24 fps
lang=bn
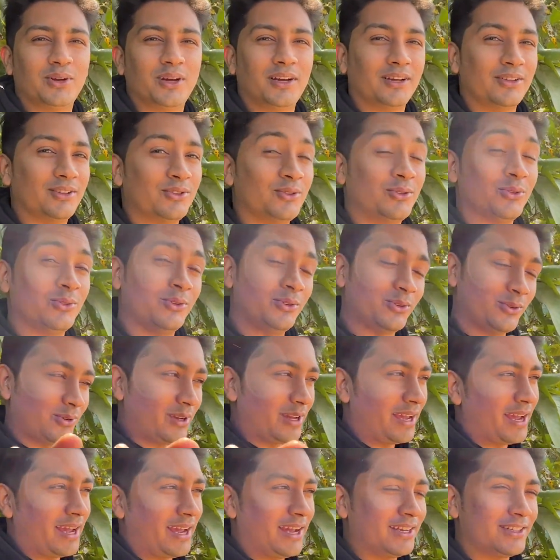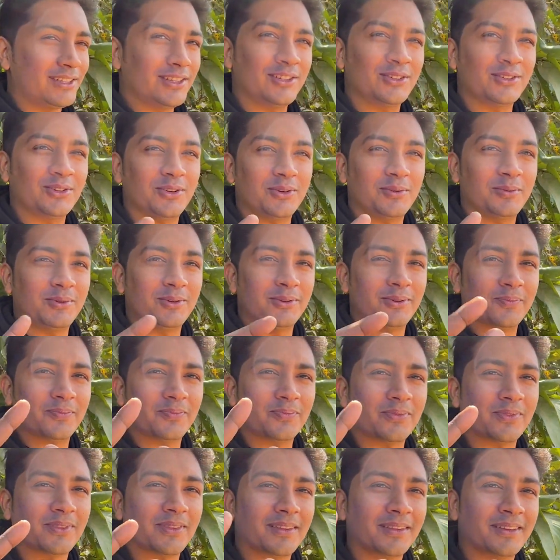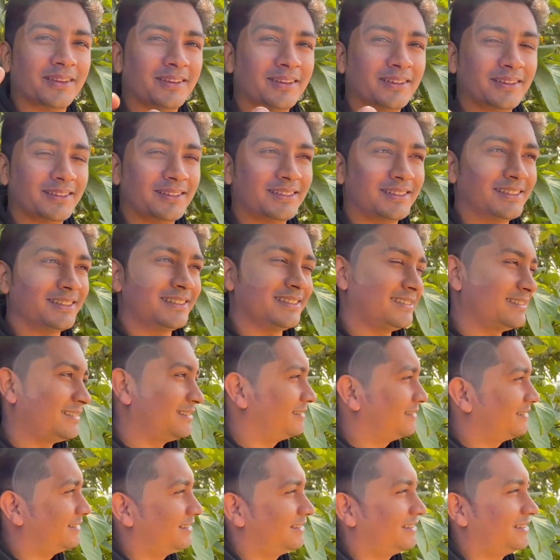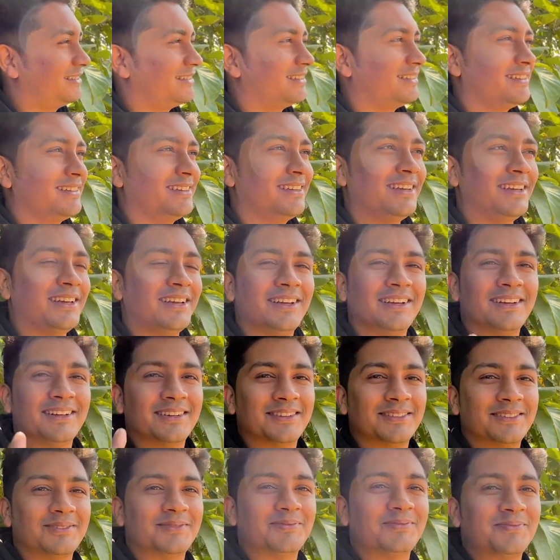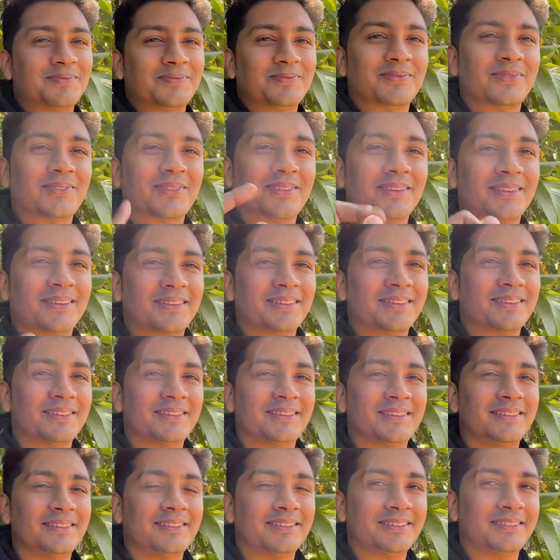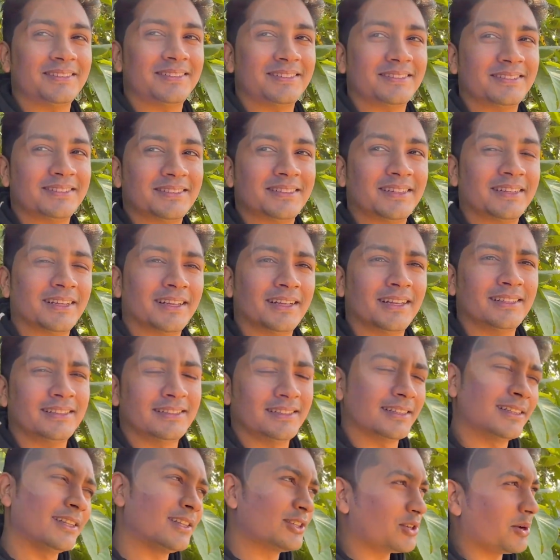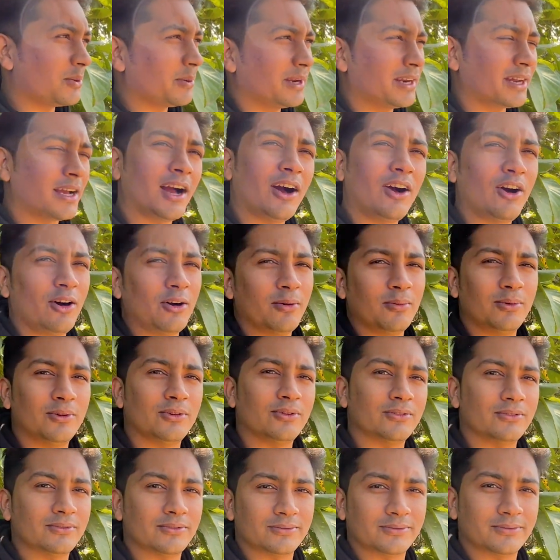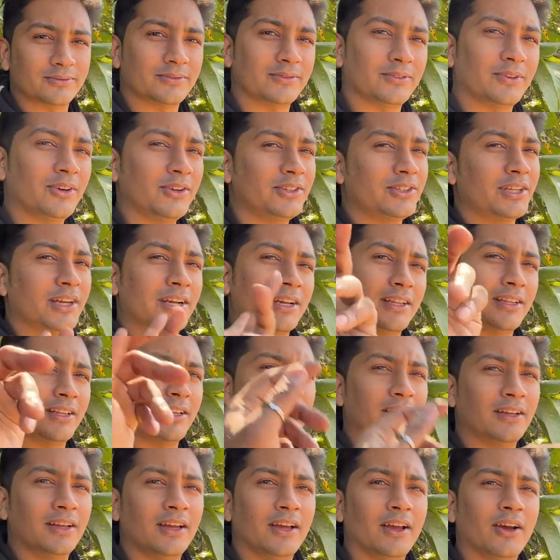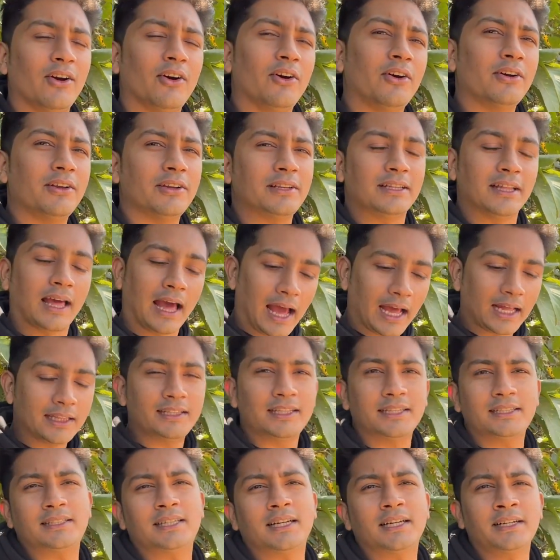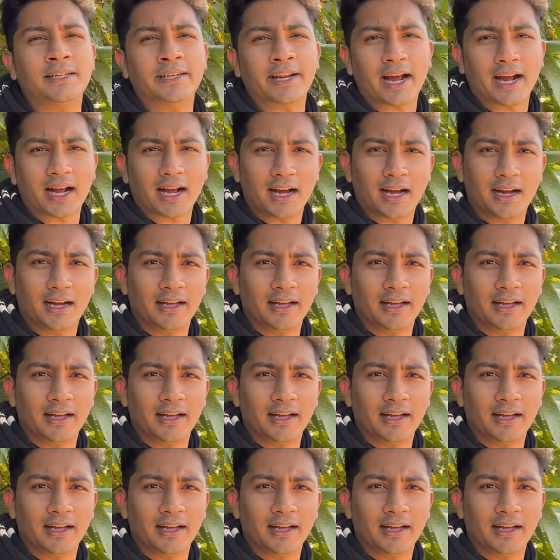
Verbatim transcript: আমি কমিটিতে আছি সুতরাং আমার যদি গোষ্ঠী দেয় তাহলে চিন্তা ভাবনা করে দেখলি তুই যদি জিতস তাহলে কত দিবি কল জিতলে সবাই এই খাওয়া এটা সবাই খাওয়াবো দিচ্ছেন টাকা